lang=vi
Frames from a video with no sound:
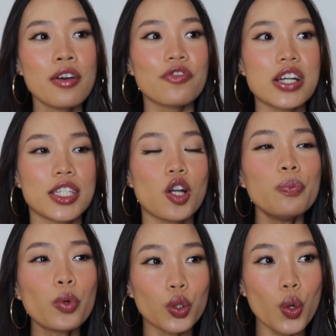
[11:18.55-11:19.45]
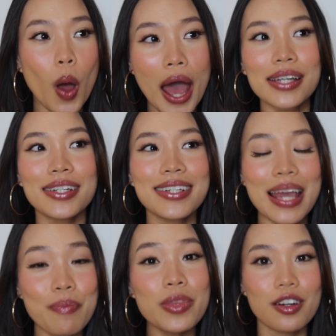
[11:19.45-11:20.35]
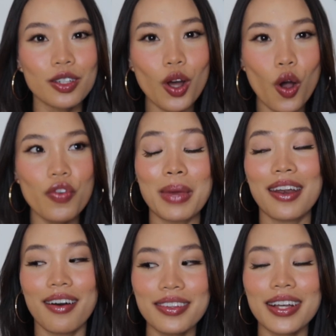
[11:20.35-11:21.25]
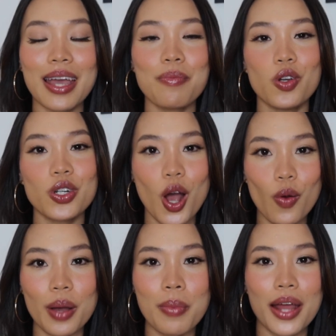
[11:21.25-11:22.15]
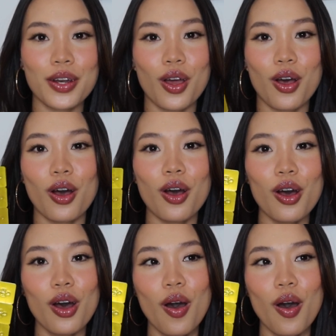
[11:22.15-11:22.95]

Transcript: và chỉ có một loại kem dưỡng thôi mà lỡ những kem dưỡng đó của các bạn nó